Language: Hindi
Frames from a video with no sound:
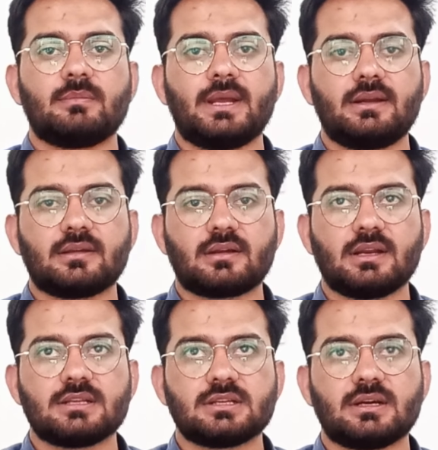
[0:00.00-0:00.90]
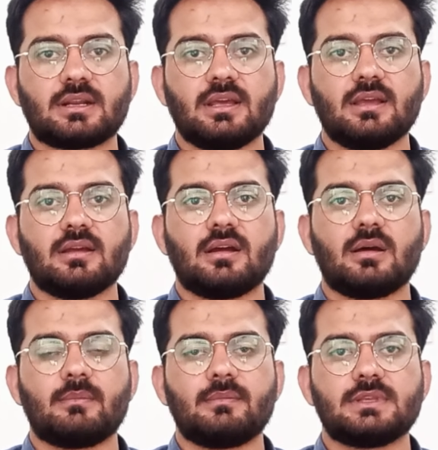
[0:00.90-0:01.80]
बैलेट करने जा रहा
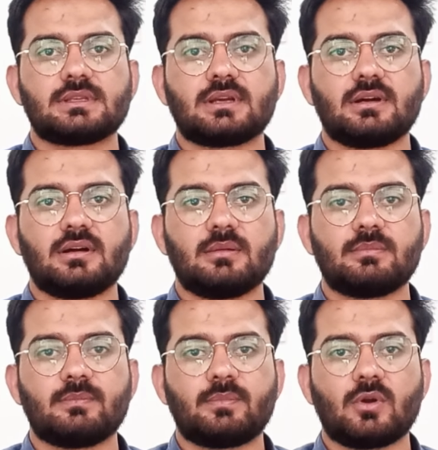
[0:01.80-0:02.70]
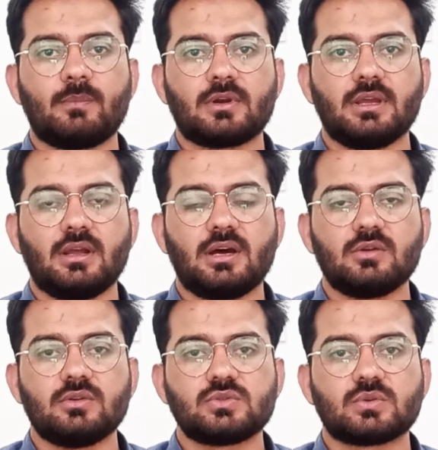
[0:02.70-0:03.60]
है इसका प्रॉपर ऐलान
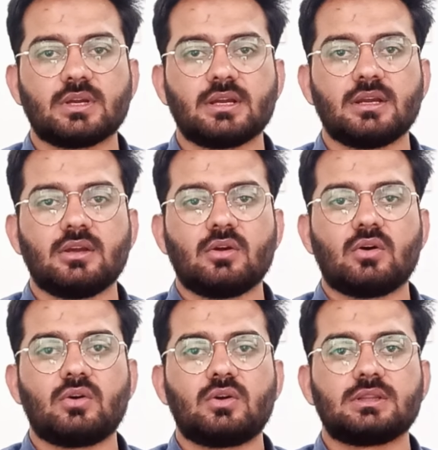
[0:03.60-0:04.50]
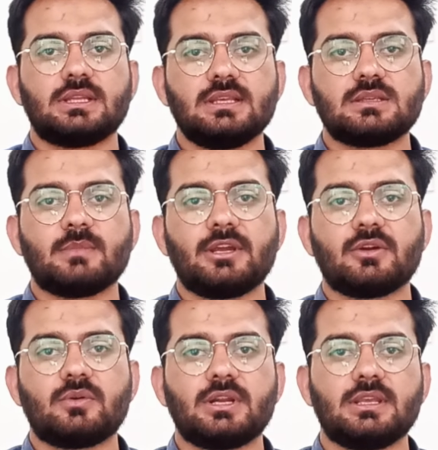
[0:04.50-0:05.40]
हो चुका है और 30 मई
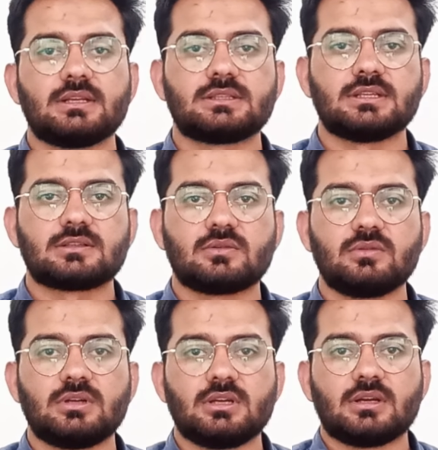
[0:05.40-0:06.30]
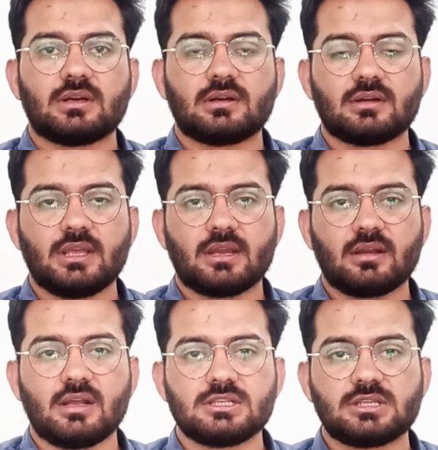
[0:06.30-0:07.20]
को डी एच को एक
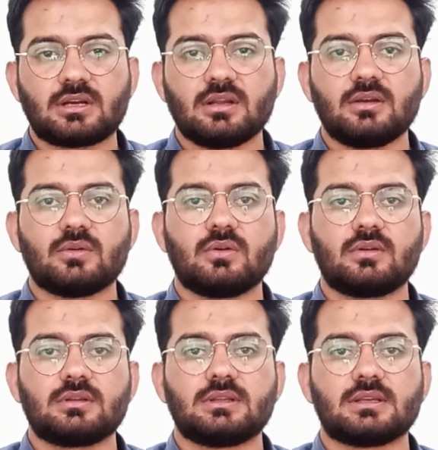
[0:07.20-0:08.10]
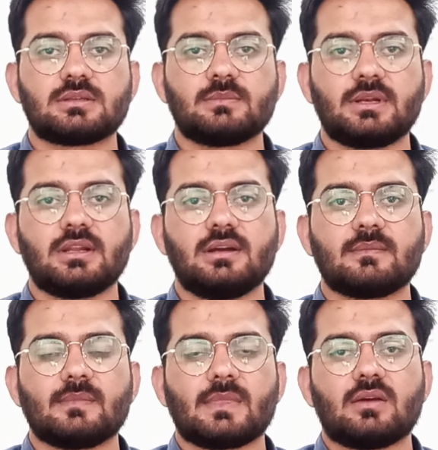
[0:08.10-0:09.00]
कनाल जनरल और दस मल्ला
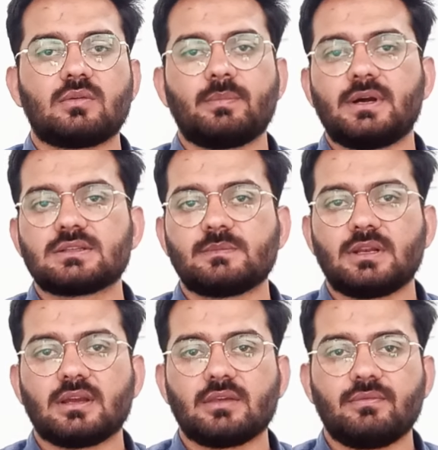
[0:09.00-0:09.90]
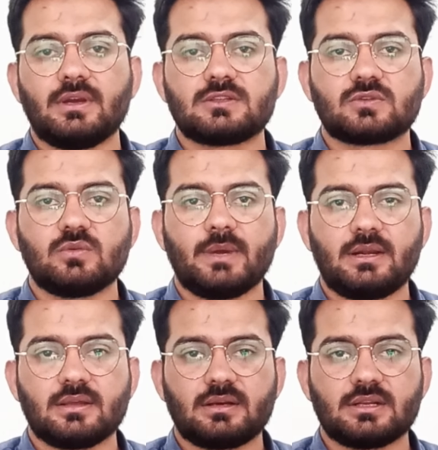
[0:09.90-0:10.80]
और पाँच मल्ला की फ़ाइल्स को
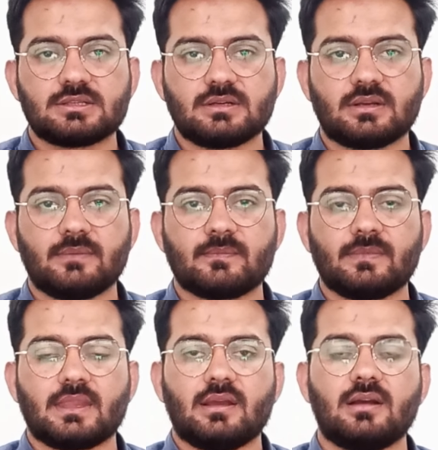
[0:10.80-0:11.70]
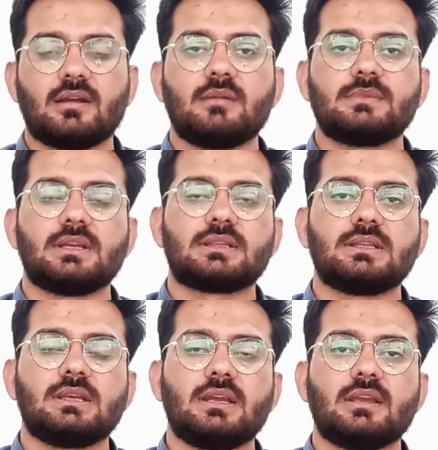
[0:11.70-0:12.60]
बैलेट करने जा रहा है अगर हम देखते
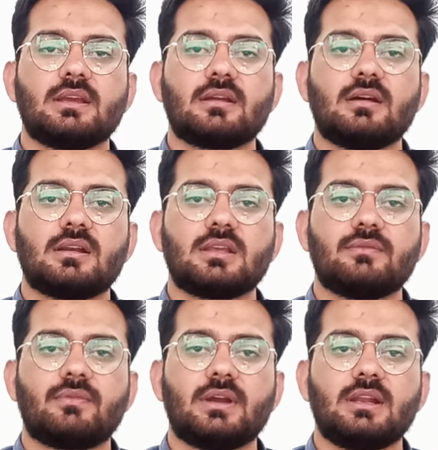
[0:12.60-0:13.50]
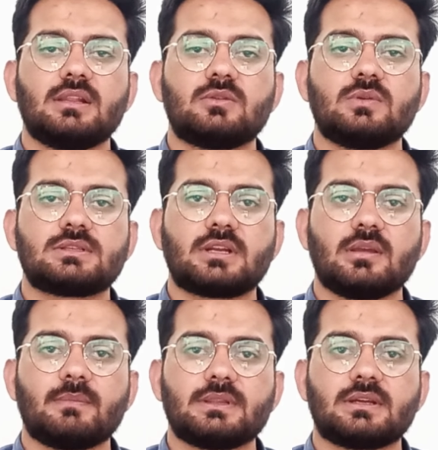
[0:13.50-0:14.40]
हैं एकनॉल की फ़ाइल तो इस
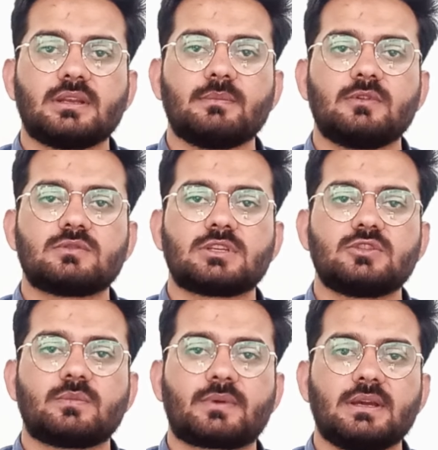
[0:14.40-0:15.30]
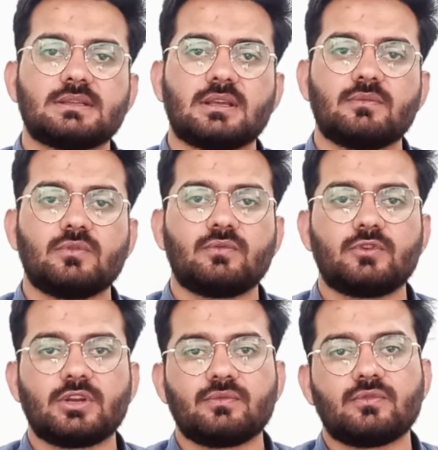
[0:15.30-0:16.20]
टाइम पे तकरीबन उसकी जो प्राइस है वो
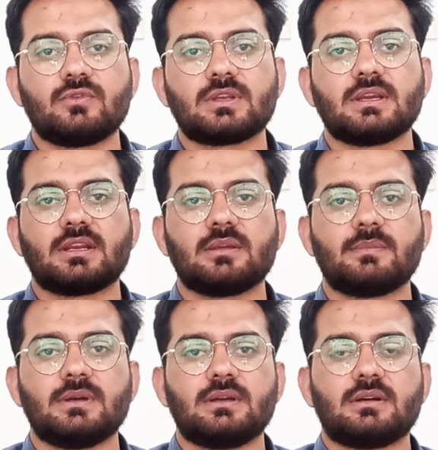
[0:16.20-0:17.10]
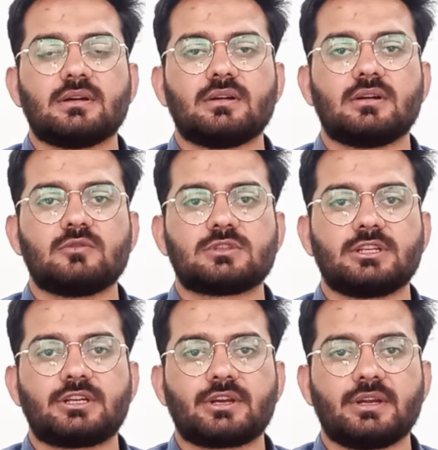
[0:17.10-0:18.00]
44 के करीब
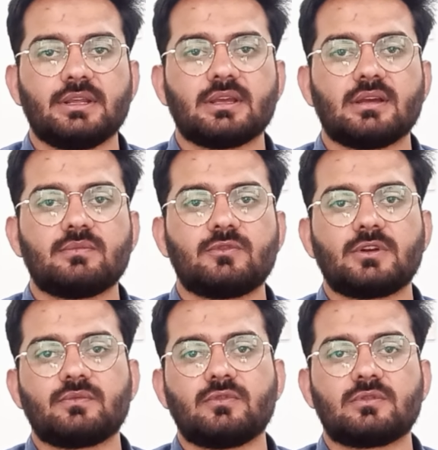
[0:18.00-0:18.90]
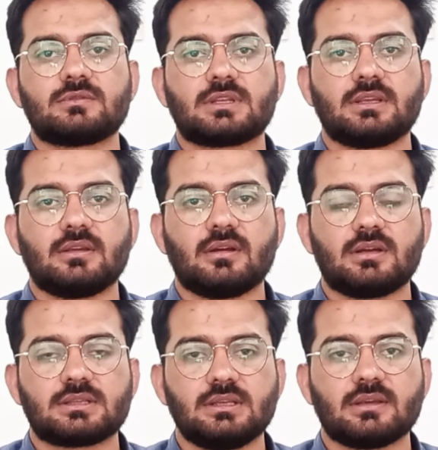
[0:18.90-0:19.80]
उसकी ट्रेडिंग है 44 उसकी
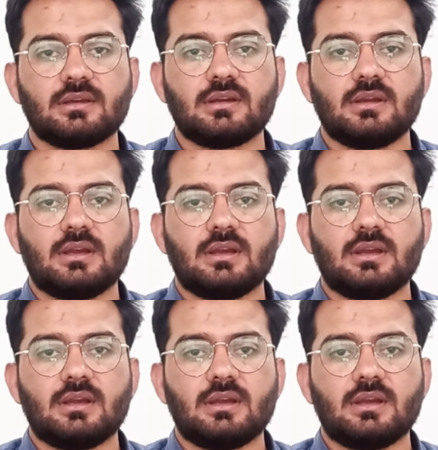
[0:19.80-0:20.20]
आस्किंग है